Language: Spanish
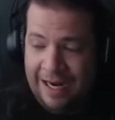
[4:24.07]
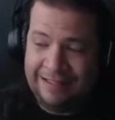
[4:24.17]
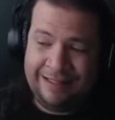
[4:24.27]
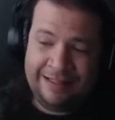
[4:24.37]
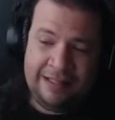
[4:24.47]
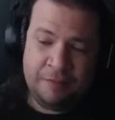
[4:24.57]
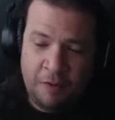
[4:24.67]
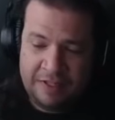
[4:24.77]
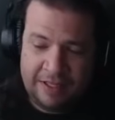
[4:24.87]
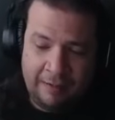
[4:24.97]
El
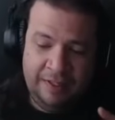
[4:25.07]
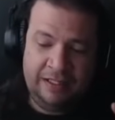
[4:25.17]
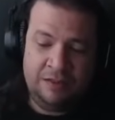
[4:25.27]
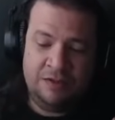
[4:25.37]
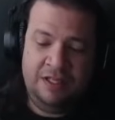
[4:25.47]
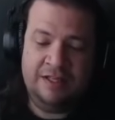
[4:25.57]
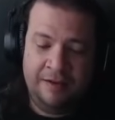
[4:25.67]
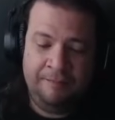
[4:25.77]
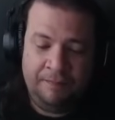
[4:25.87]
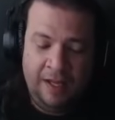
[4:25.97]
eternismo básicamente nos
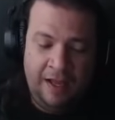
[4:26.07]
dice